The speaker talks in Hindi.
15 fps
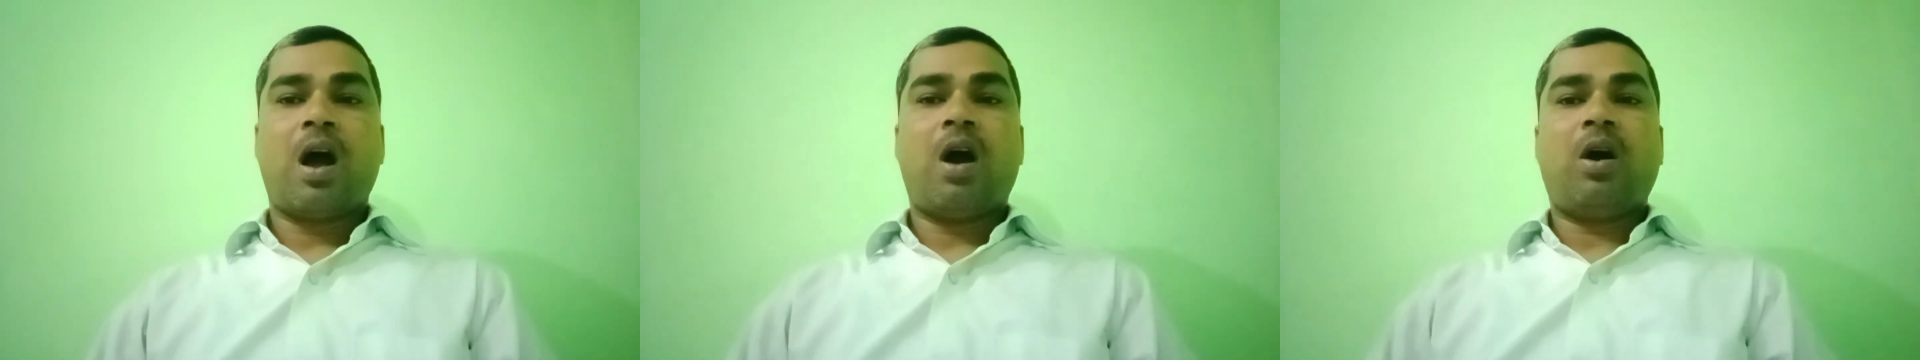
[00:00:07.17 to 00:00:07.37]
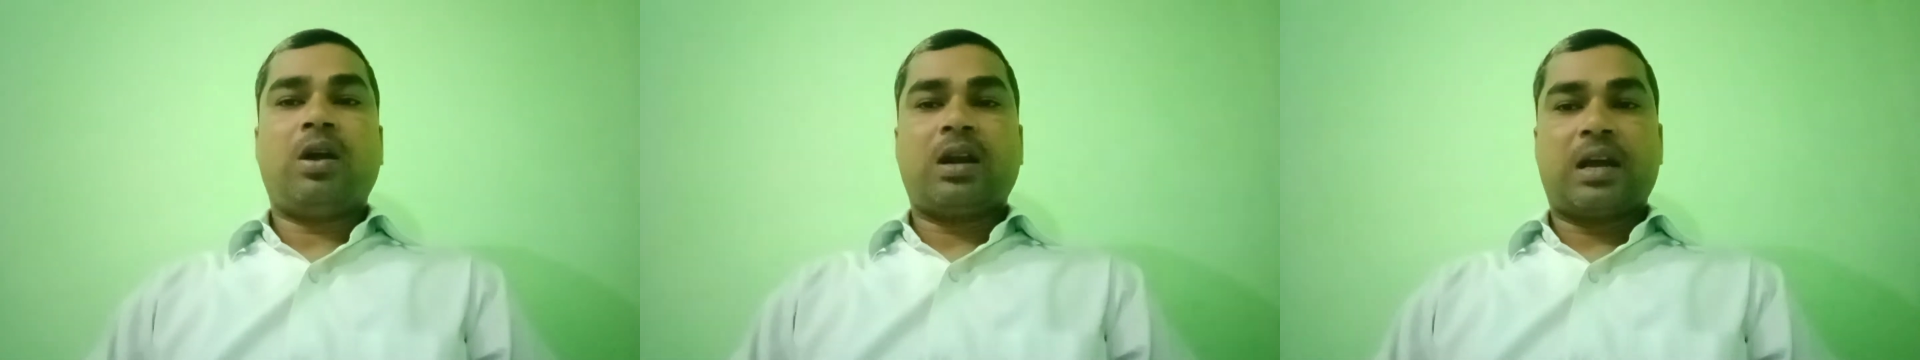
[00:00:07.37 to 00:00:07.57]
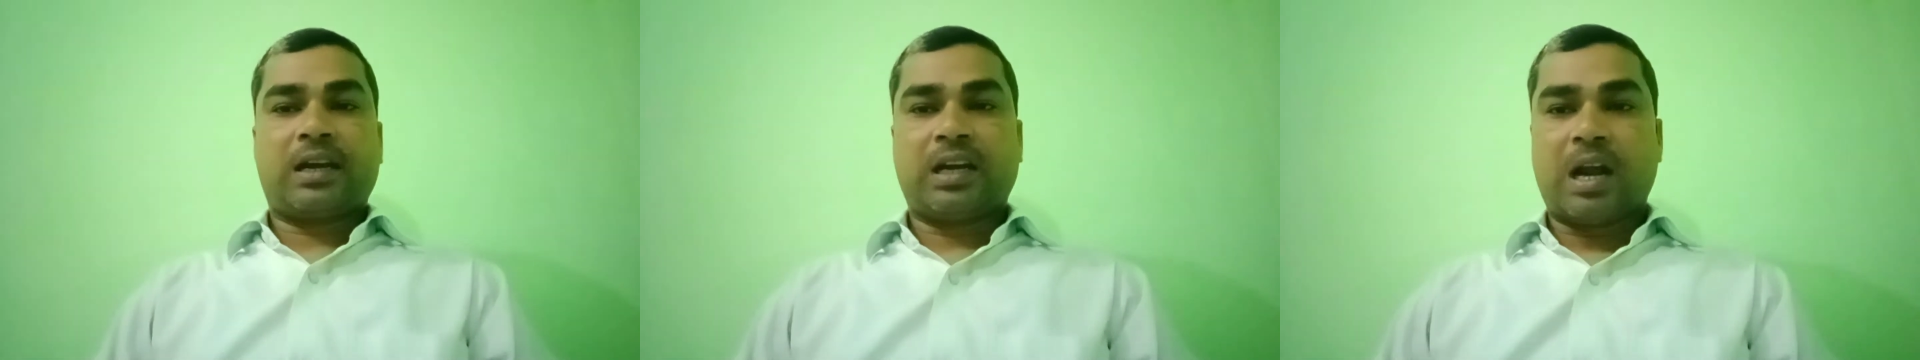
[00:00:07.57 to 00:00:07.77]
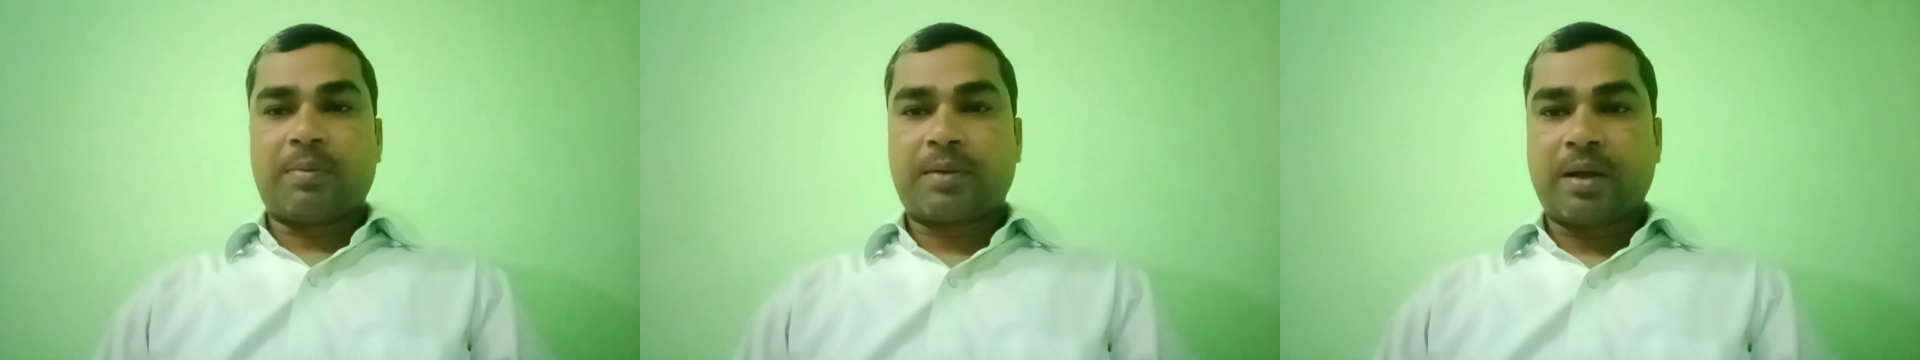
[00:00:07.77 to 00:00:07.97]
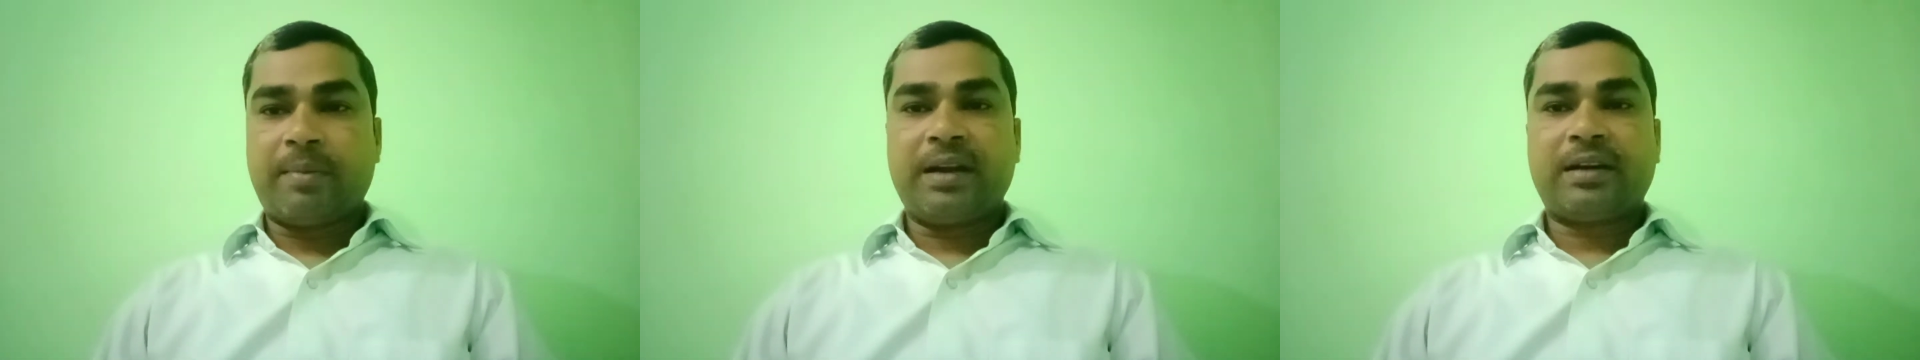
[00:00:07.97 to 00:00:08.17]
और अगर
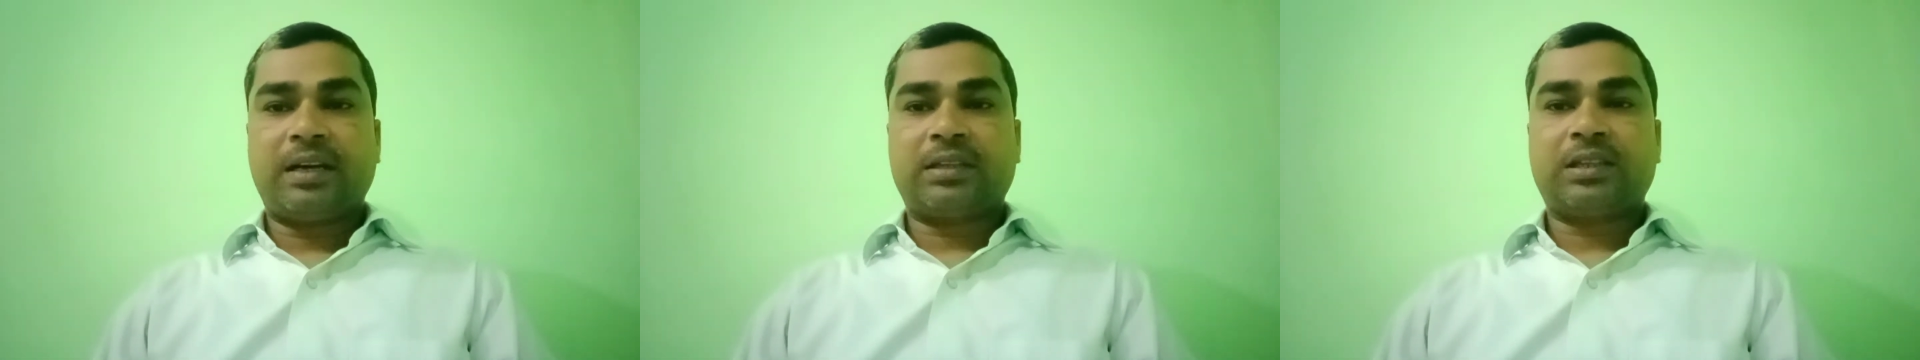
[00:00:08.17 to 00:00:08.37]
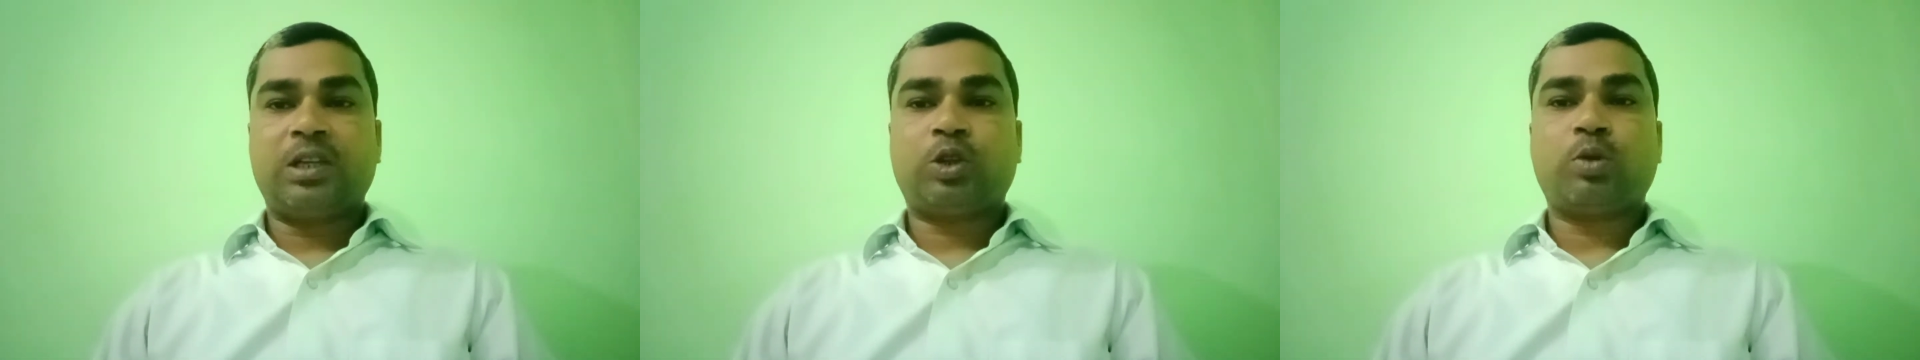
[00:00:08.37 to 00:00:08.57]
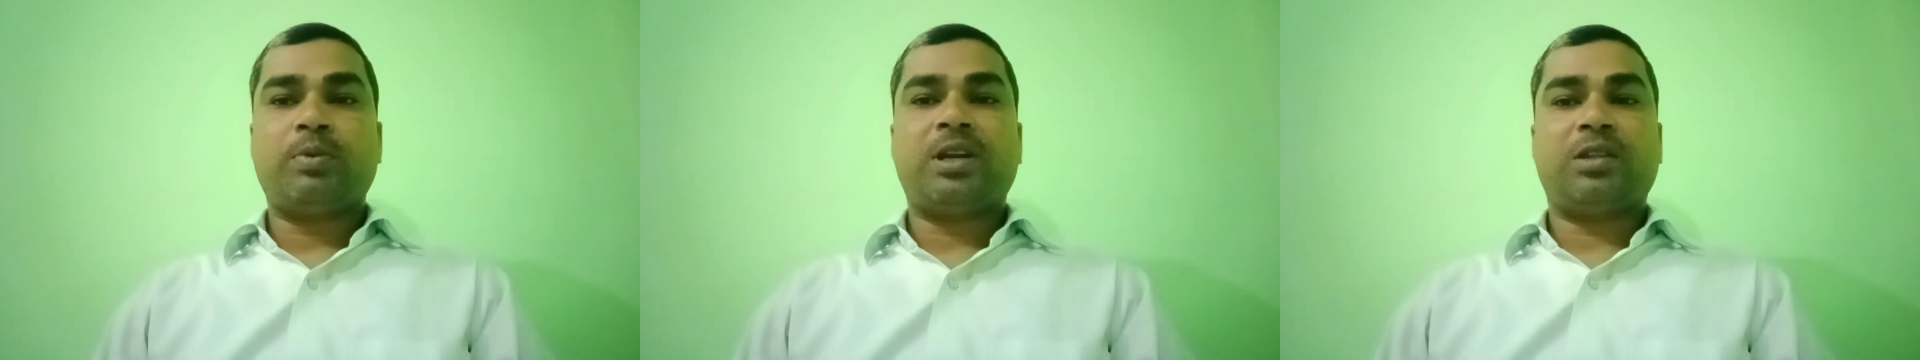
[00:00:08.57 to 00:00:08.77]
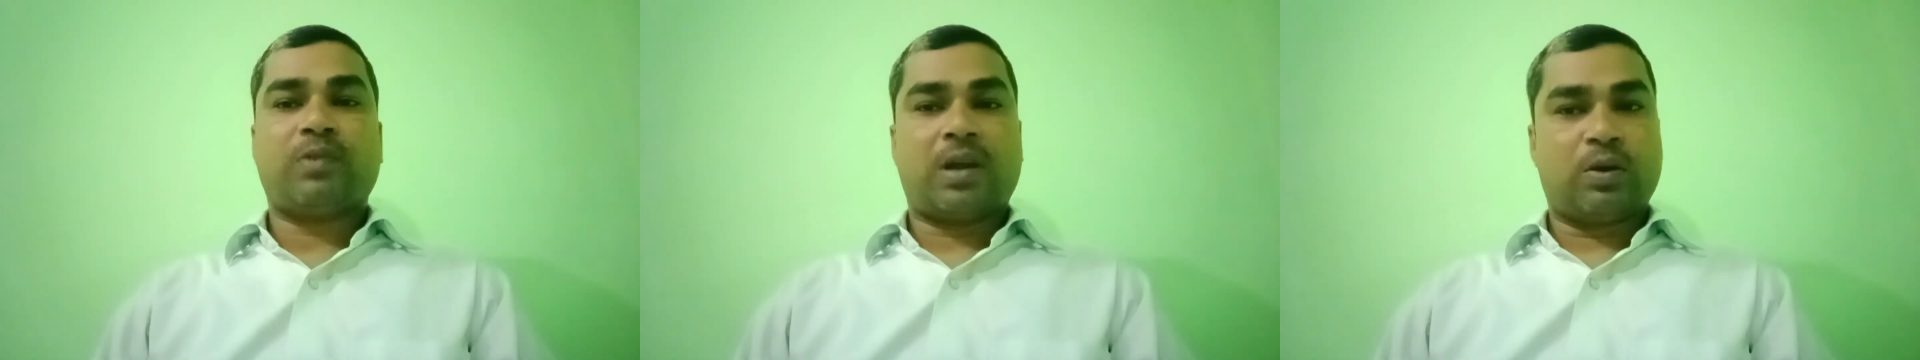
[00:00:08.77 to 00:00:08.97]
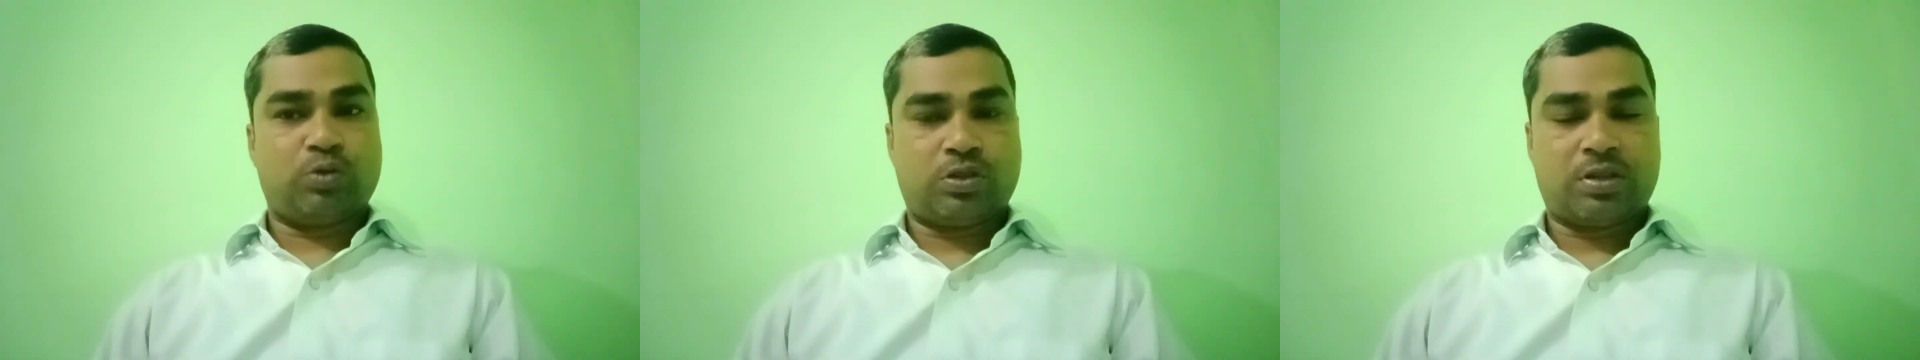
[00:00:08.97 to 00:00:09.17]
आप कमेंट करते हैं तो मेरे
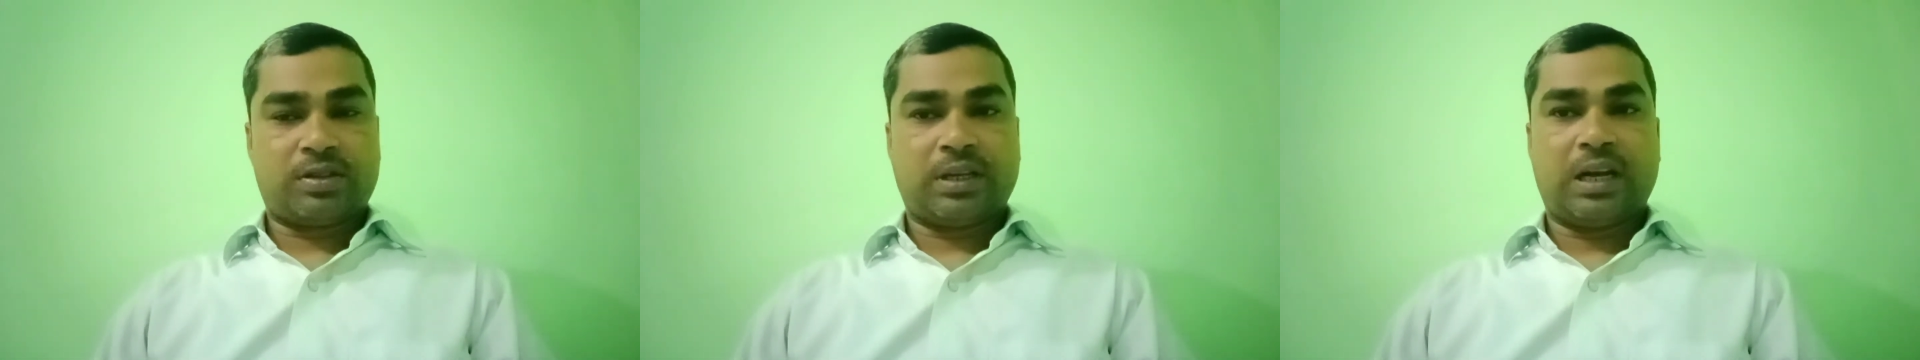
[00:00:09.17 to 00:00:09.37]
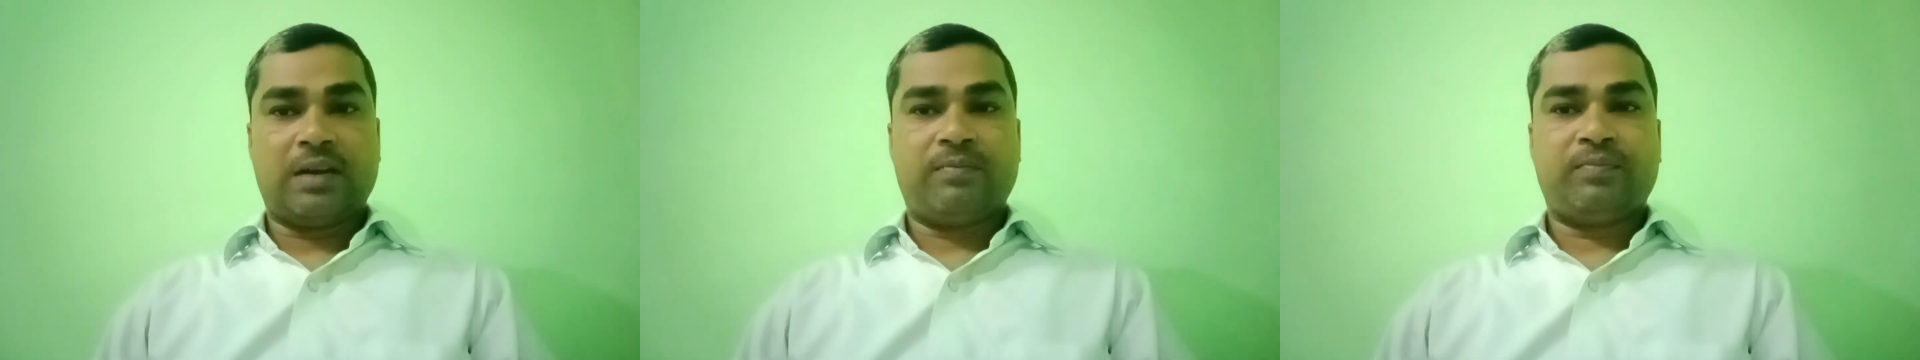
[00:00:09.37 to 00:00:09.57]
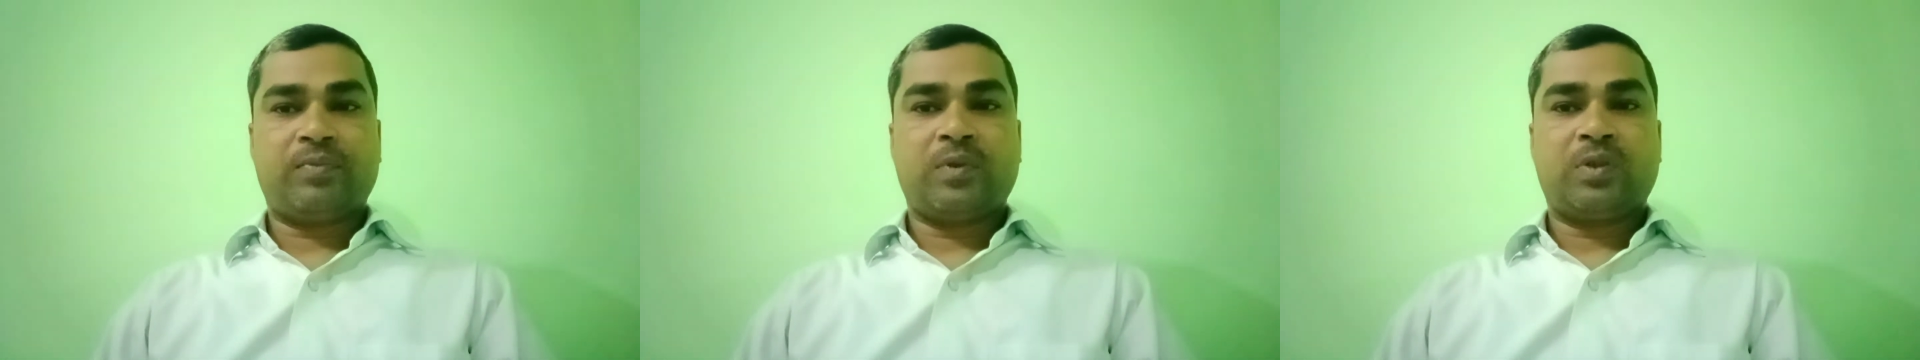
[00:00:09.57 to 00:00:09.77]
द्वारा उचित सलाह